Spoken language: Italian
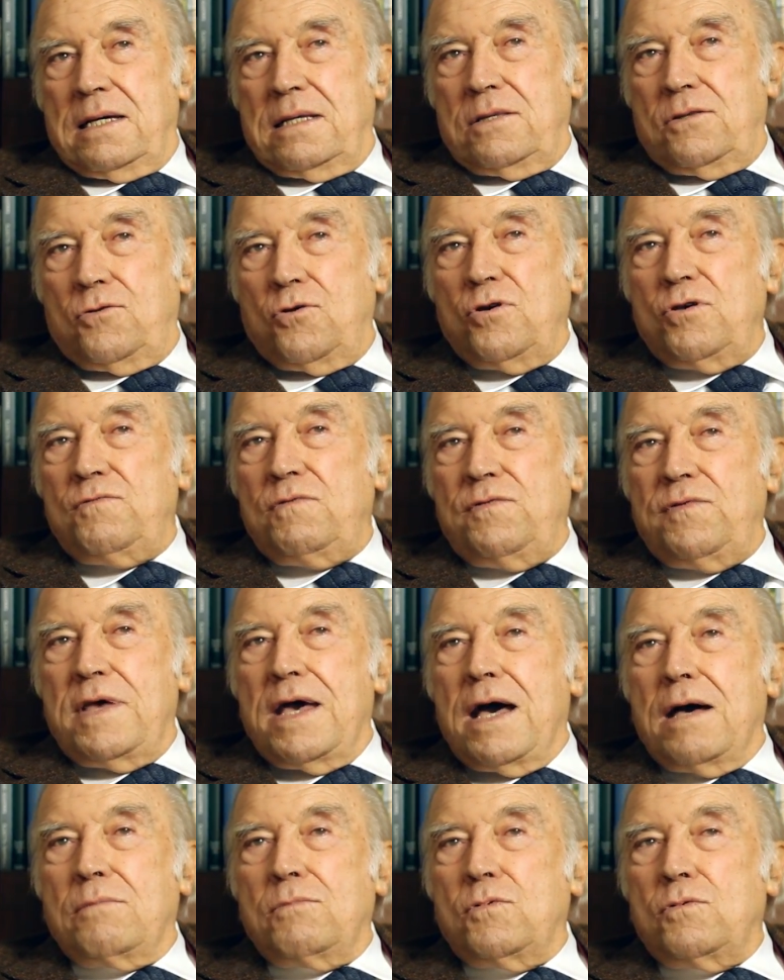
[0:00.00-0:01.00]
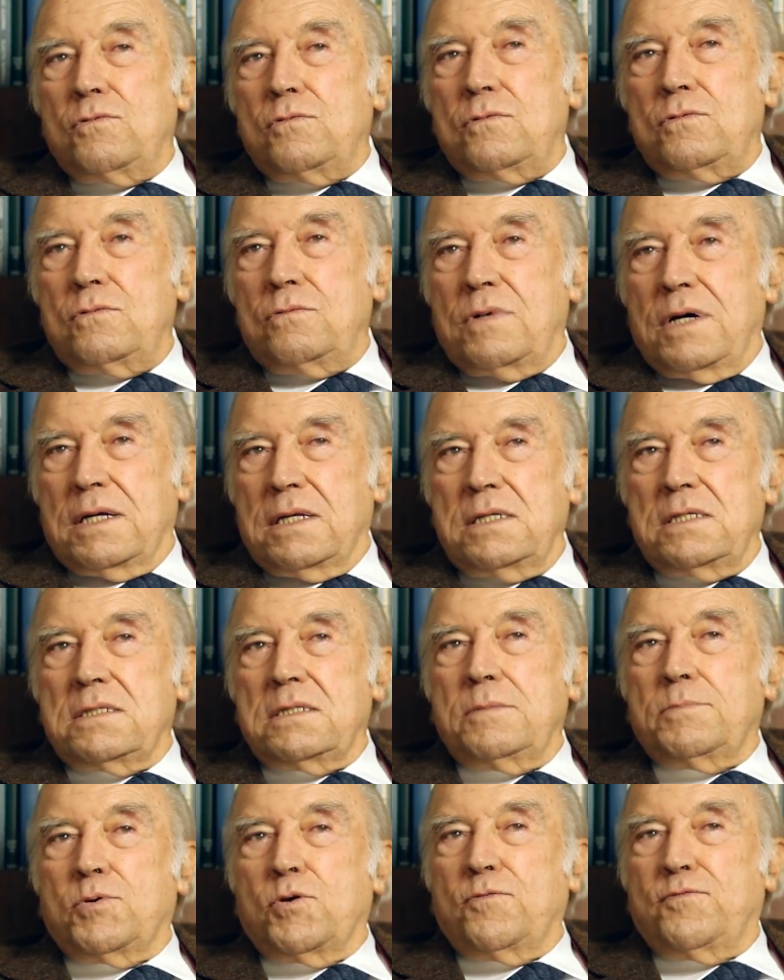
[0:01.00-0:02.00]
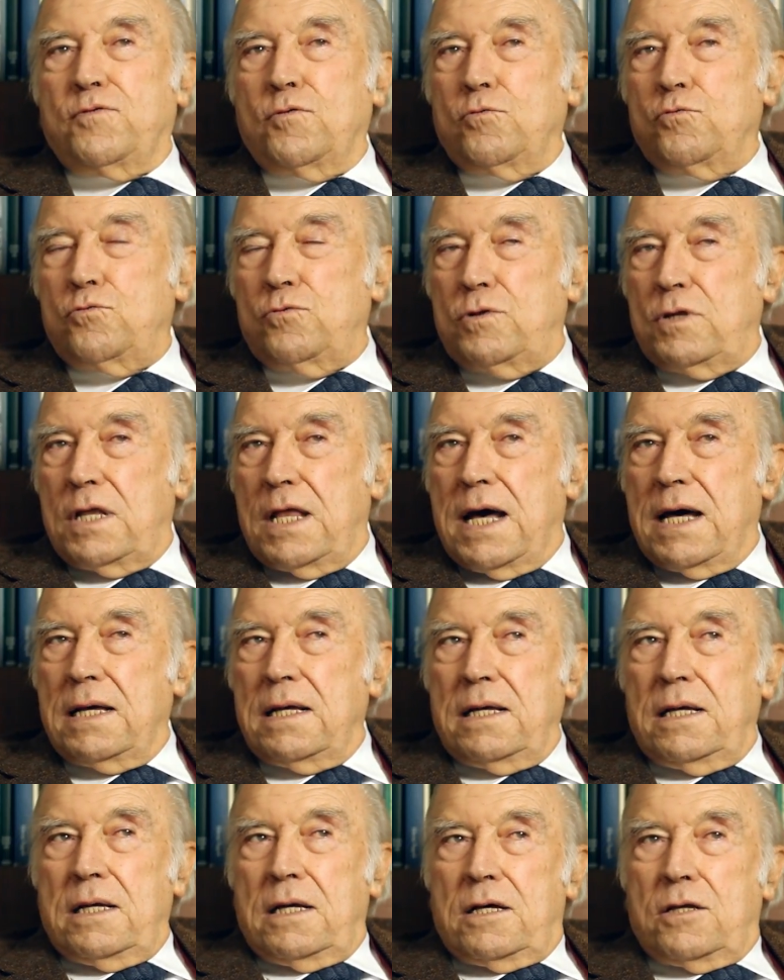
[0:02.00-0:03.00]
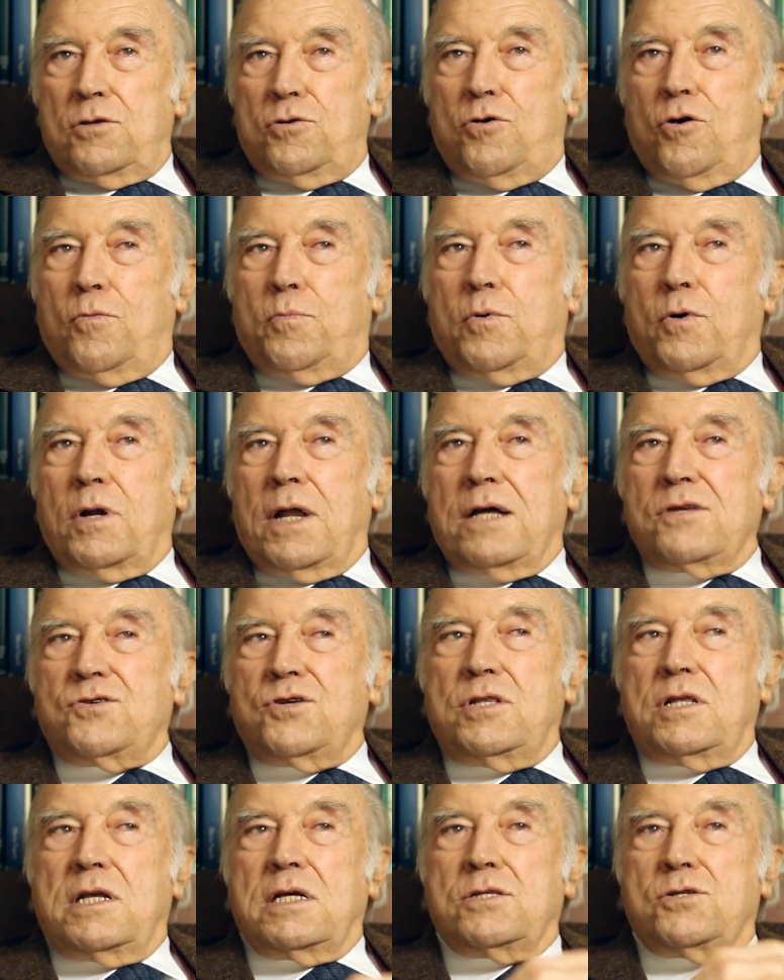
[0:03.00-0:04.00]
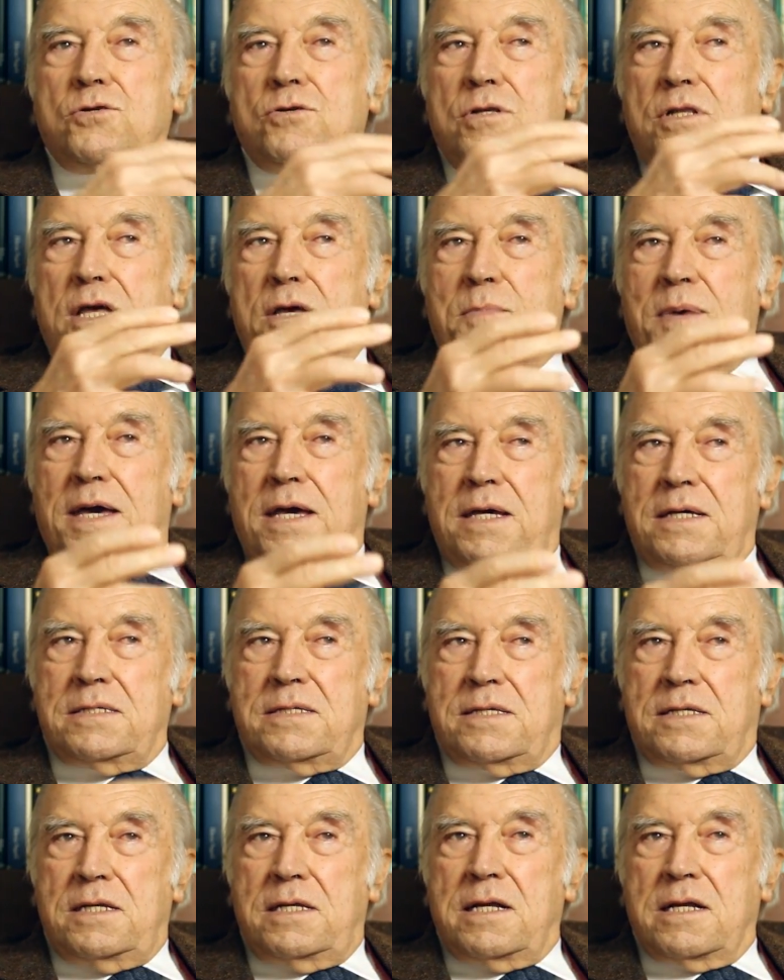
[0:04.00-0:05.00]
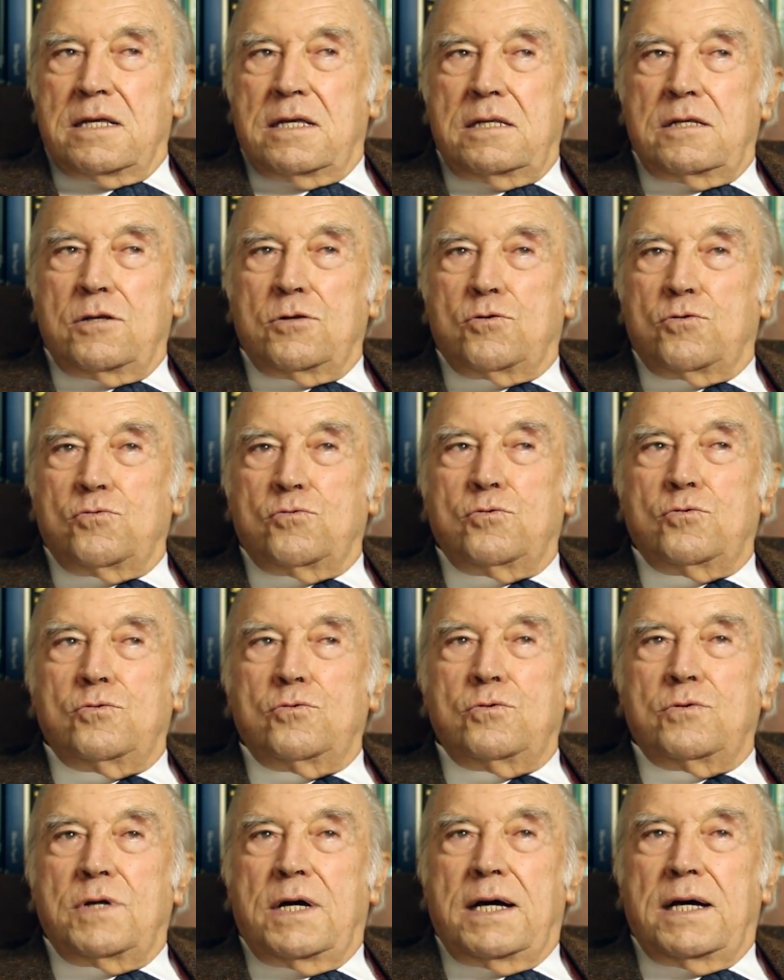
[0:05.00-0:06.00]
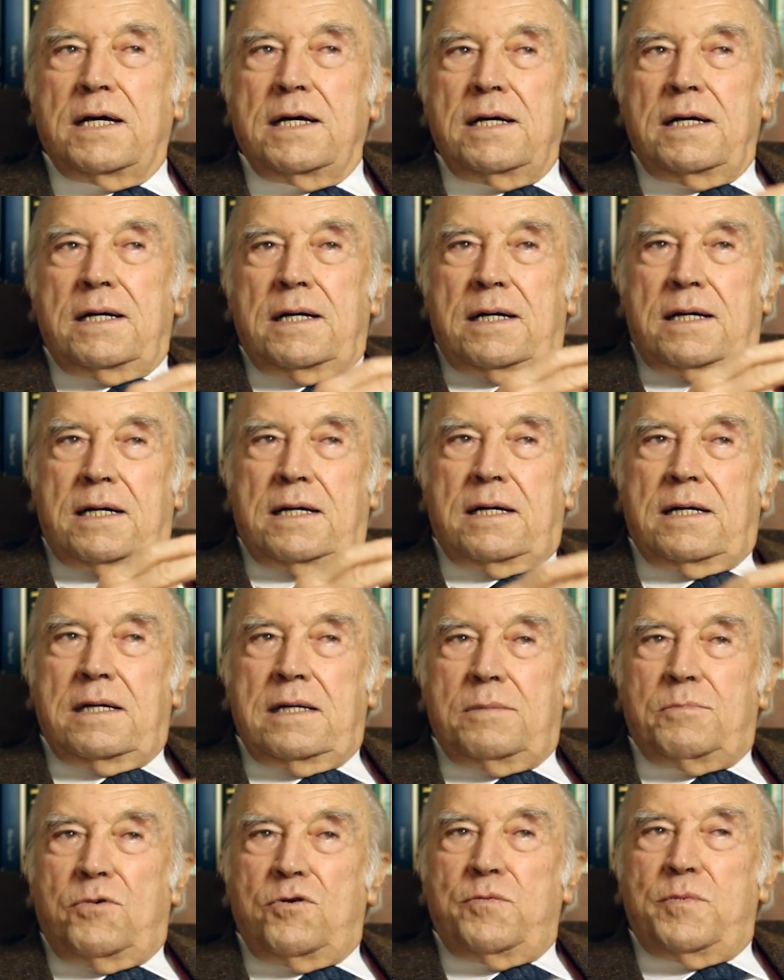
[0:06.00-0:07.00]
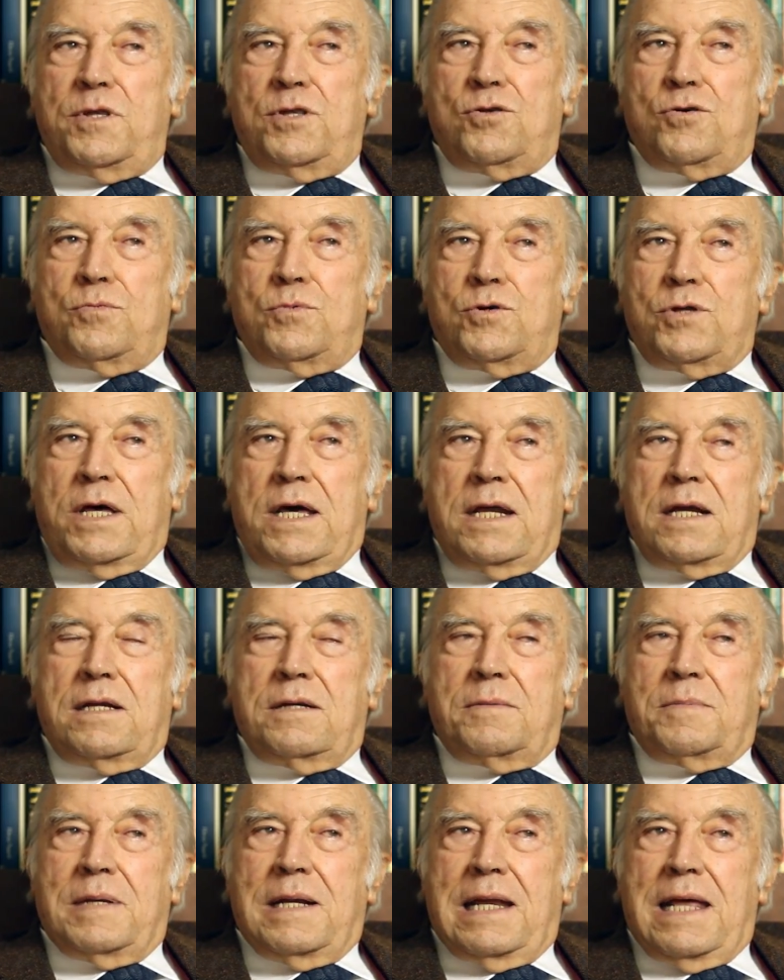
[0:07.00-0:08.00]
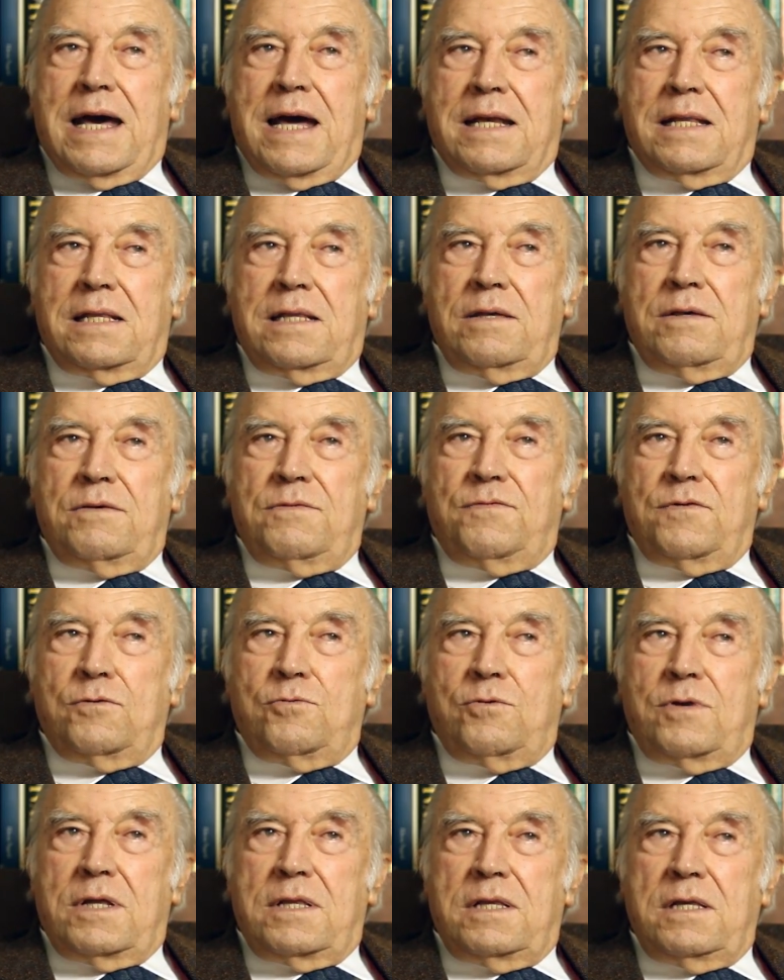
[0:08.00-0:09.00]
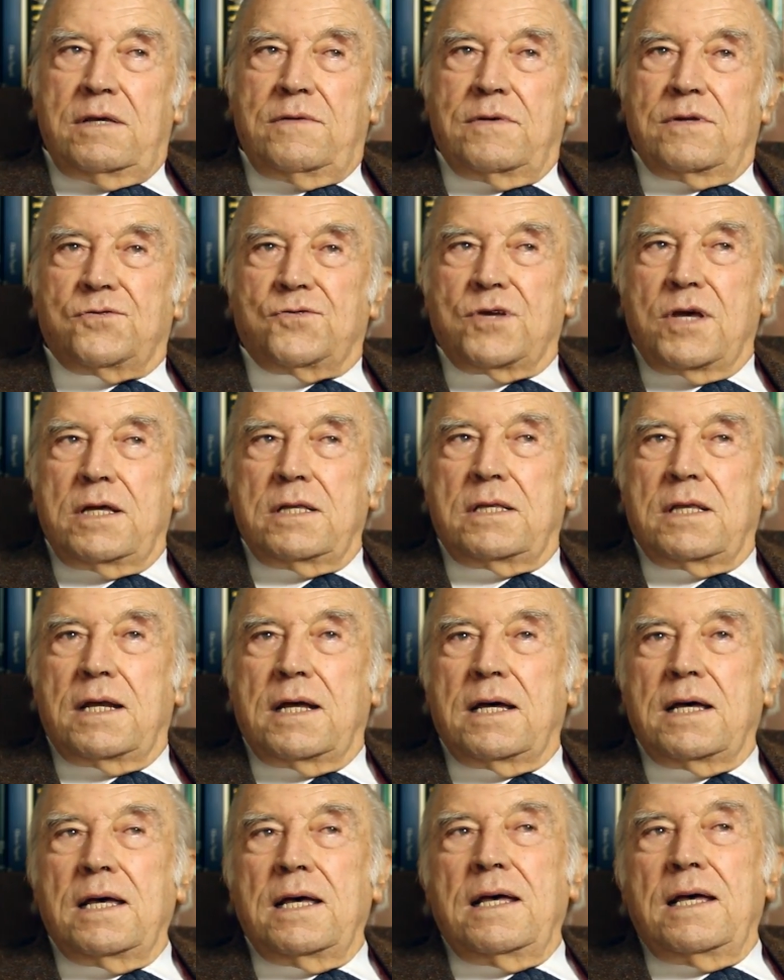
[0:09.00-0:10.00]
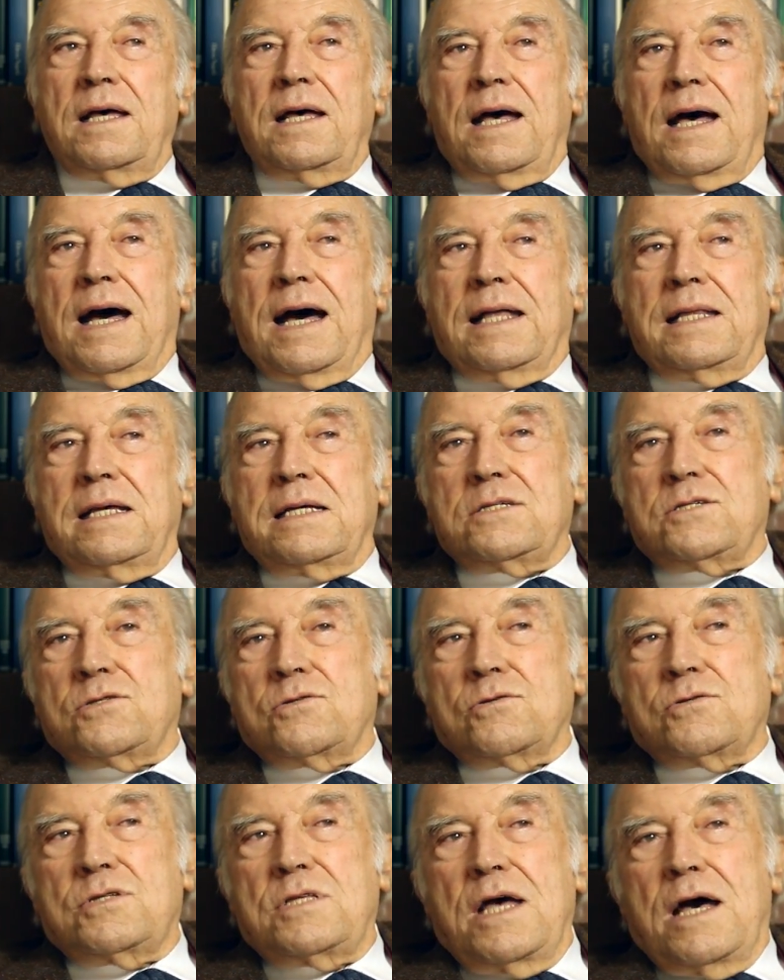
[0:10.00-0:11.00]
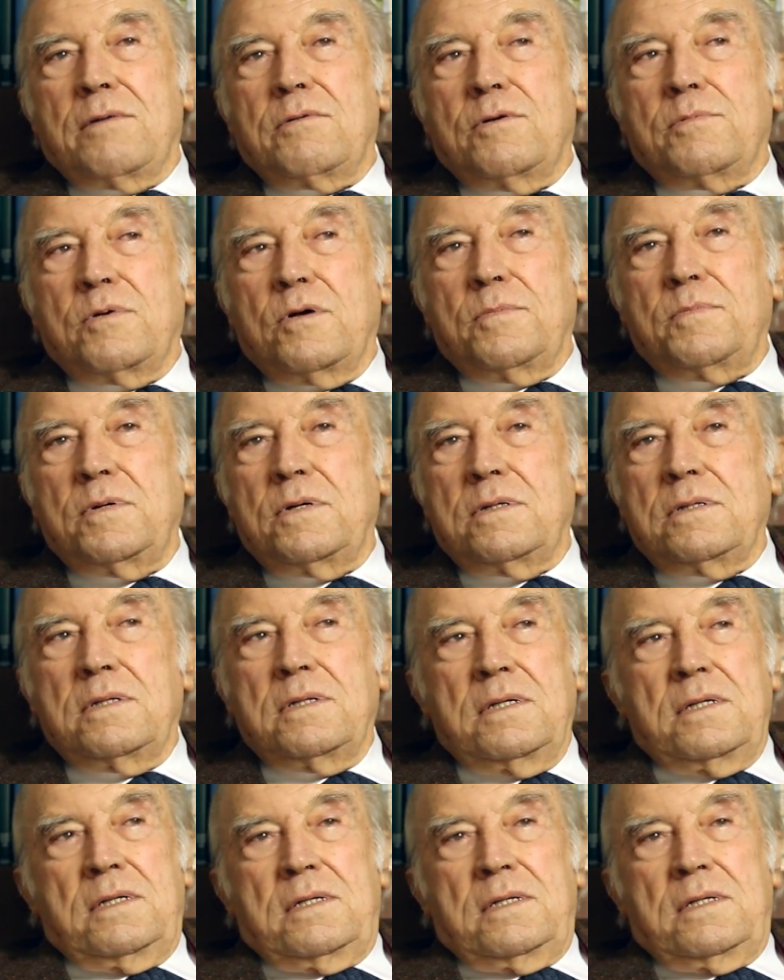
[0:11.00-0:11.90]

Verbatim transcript: Noi viviamo una crisi profonda dopo la generazione dei maestri in architettura, eh, il movimento moderno per le arti figurative, eccetera. Adesso stiamo proprio eh,